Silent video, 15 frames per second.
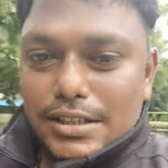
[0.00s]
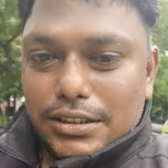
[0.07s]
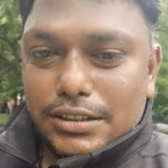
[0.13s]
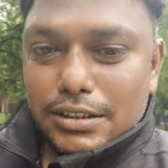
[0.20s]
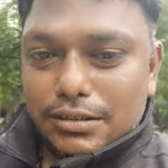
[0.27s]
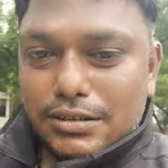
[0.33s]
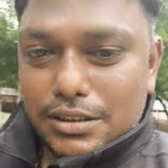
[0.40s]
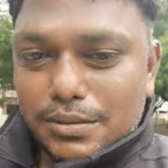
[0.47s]

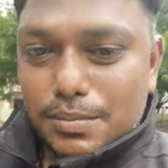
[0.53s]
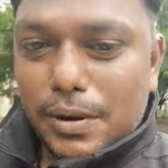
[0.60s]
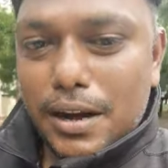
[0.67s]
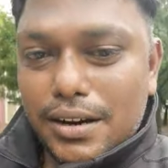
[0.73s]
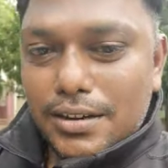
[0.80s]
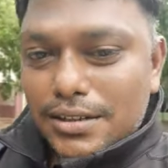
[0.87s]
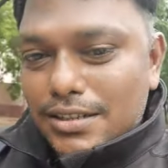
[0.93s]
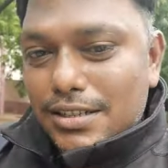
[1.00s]
இந்த வட்டம்
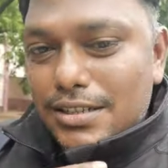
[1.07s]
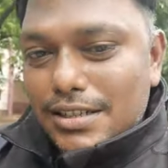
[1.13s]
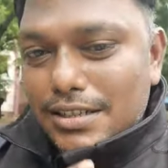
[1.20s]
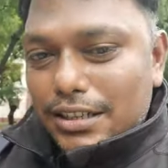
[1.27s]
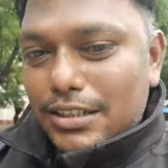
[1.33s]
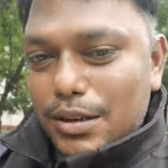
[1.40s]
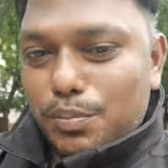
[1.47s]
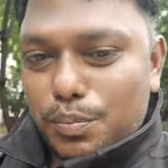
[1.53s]
பாரு
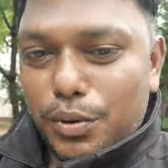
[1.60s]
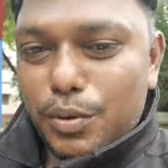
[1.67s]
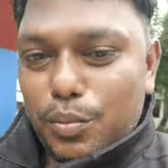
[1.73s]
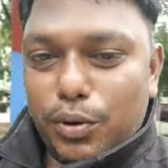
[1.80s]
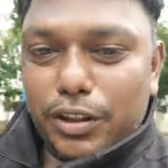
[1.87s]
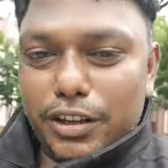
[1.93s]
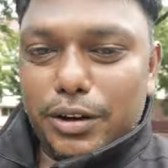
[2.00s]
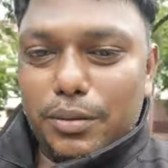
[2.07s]
நான் எப்படி
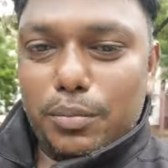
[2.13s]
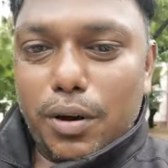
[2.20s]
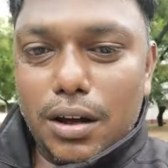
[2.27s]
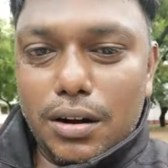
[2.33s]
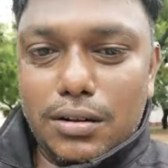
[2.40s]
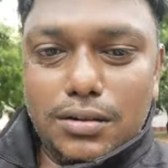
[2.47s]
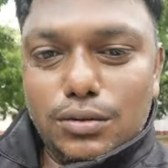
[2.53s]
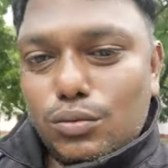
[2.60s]
புதைக்கிறேன்
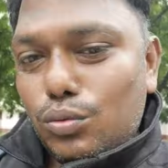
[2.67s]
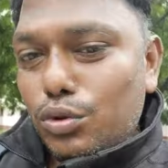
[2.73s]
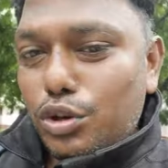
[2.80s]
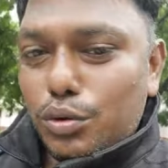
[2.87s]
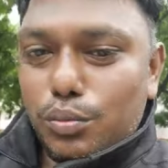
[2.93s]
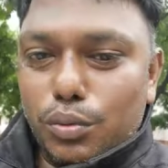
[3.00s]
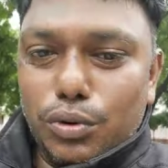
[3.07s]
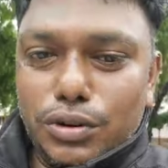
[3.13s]
பாருன்னு கூட்டி
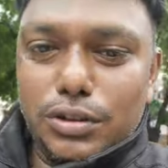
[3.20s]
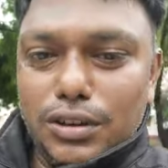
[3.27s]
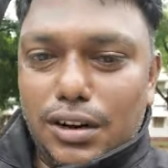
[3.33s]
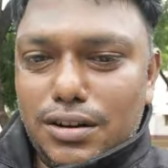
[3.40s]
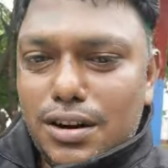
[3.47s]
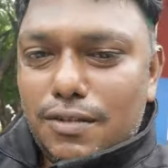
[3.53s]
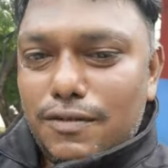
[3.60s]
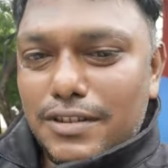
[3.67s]
போய்
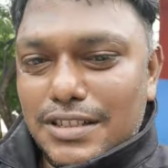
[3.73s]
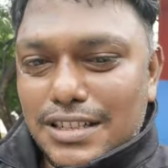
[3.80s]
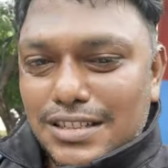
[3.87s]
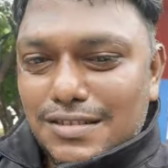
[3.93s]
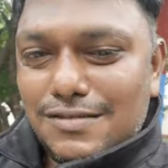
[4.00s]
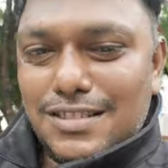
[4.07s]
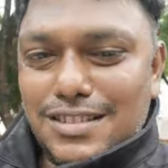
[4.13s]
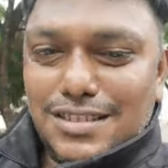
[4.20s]
நல்லா வதக்க
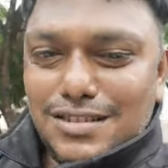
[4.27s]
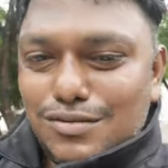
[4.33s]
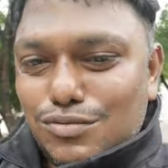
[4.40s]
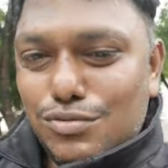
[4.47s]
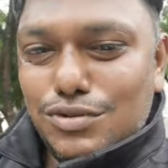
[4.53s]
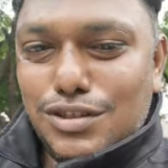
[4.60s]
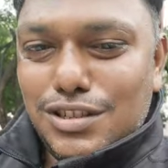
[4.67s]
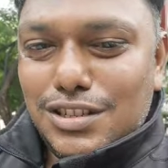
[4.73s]
வதக்கணும்
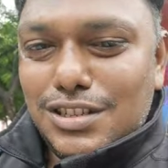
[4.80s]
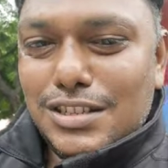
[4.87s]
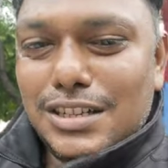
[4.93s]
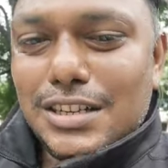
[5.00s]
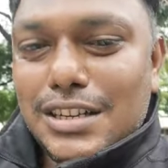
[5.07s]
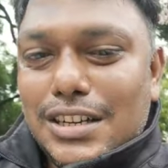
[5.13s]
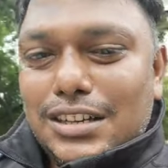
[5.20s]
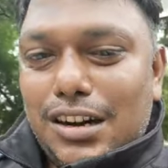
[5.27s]
குத்தி
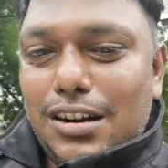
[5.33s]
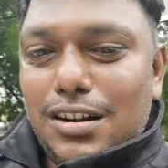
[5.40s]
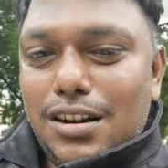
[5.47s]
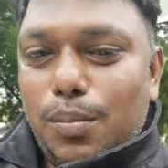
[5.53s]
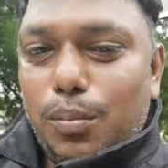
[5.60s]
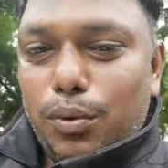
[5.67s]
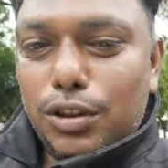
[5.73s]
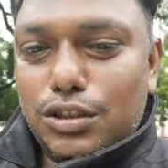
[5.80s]
நல்லா
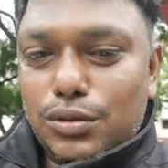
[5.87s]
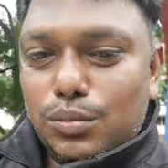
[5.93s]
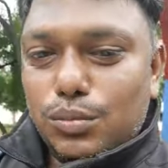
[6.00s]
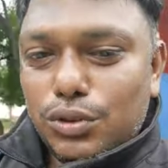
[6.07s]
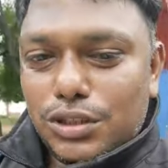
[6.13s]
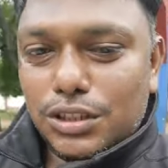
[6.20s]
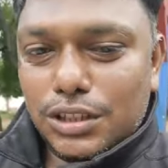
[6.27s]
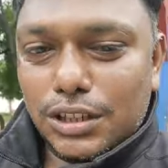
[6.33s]
புதைச்சி
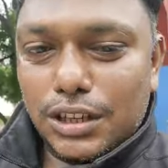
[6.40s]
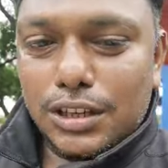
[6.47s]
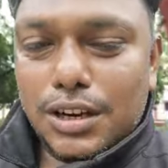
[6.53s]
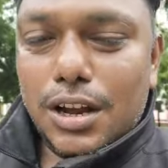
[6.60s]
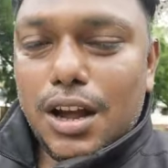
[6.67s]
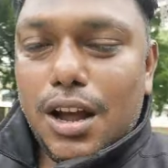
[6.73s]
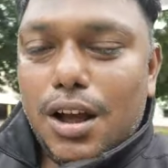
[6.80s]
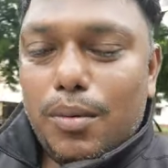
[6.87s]
முடிச்சுட்டு
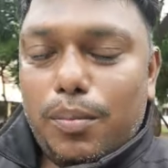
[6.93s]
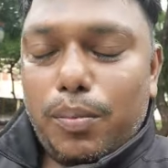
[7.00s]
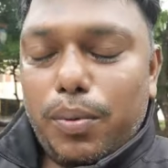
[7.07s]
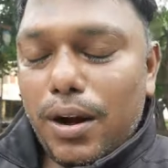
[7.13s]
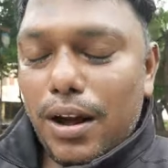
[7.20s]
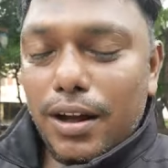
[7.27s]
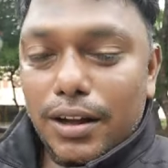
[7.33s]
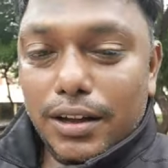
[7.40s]

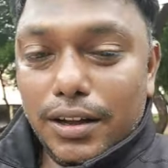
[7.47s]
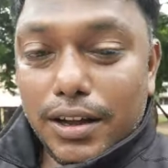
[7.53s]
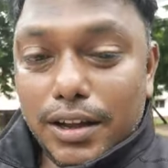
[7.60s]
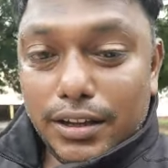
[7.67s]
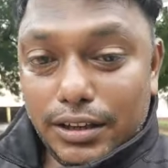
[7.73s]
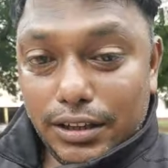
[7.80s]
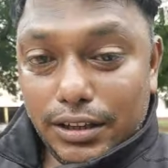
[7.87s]
இப்போ நீ